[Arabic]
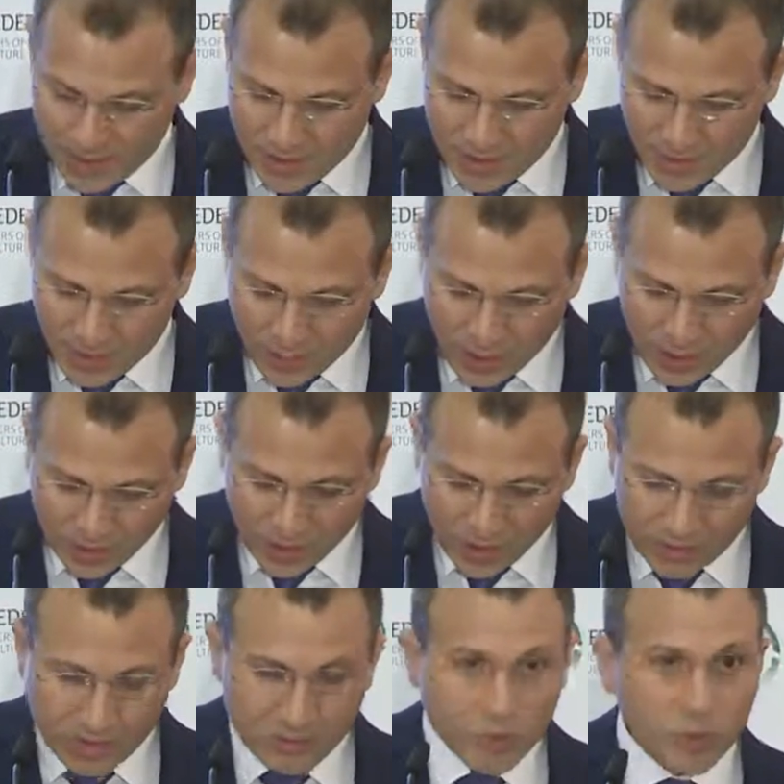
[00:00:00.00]
أيها
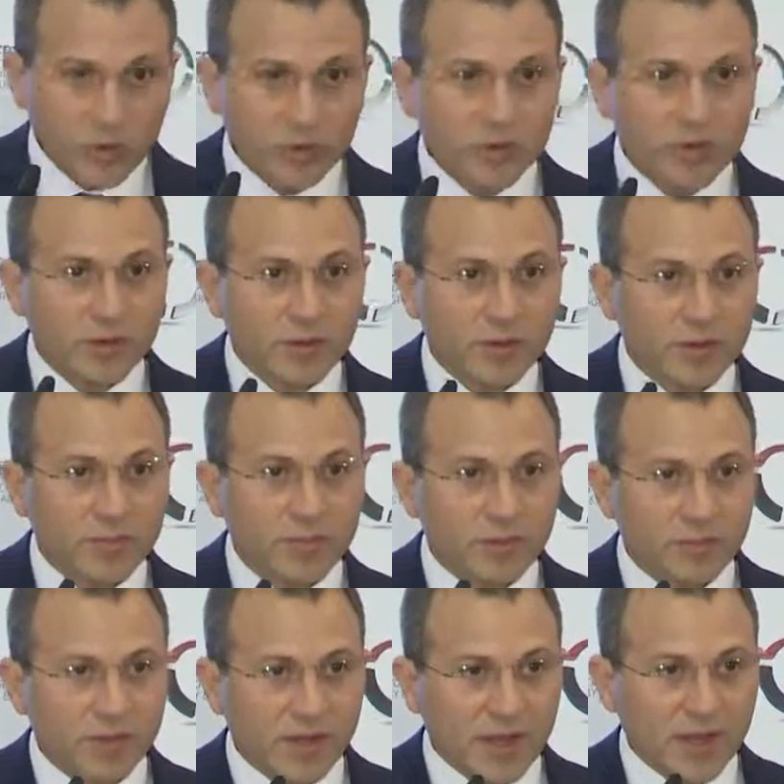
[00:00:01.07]
القادمون
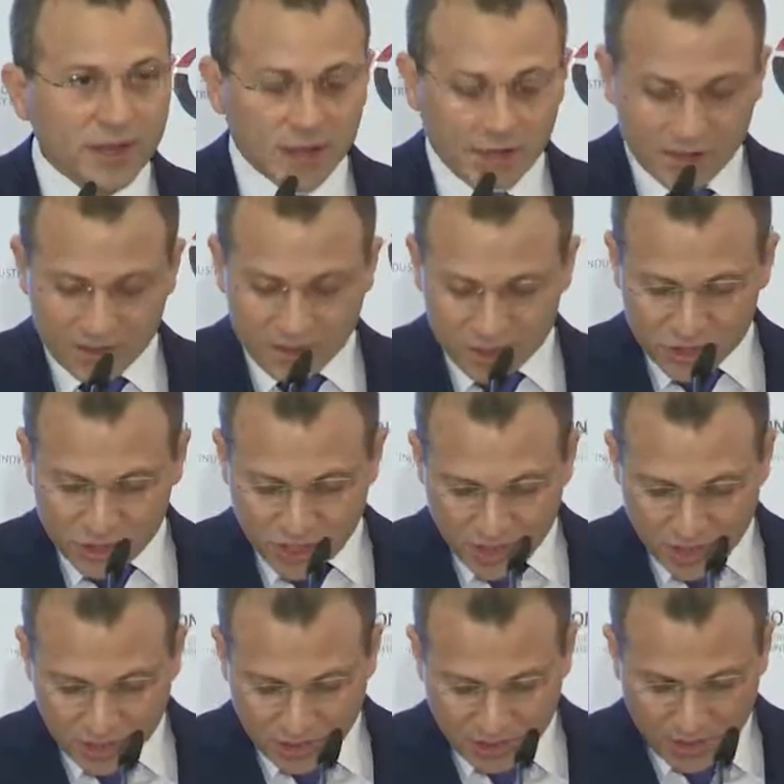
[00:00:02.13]
من بلاد
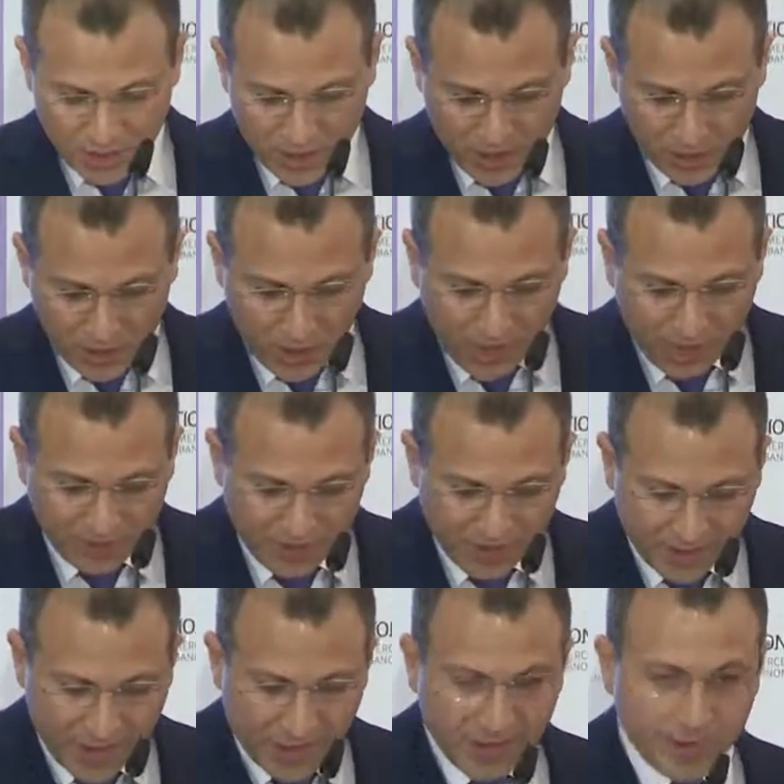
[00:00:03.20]
الانتشار أيها الحفل
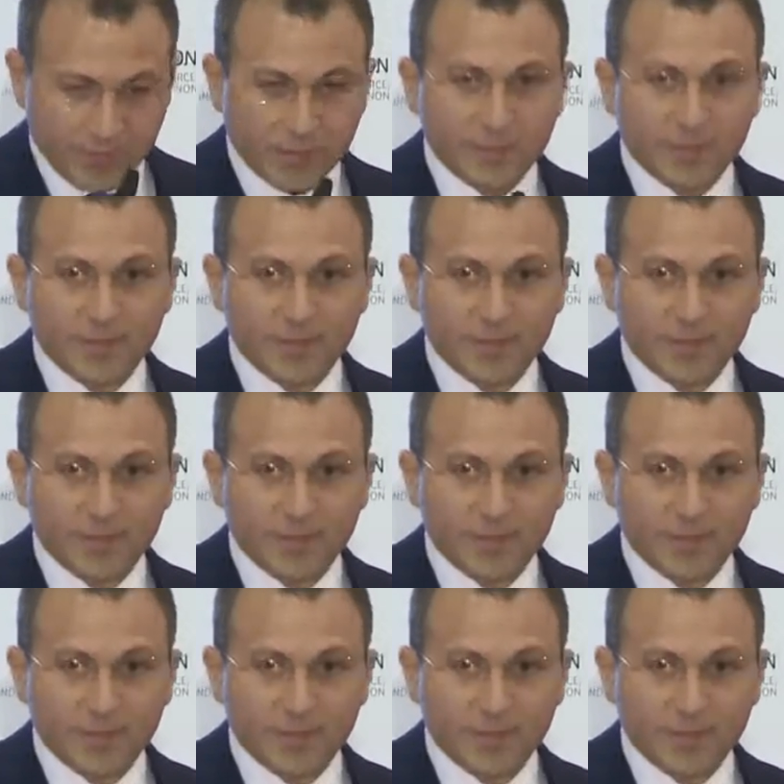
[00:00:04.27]
الكريم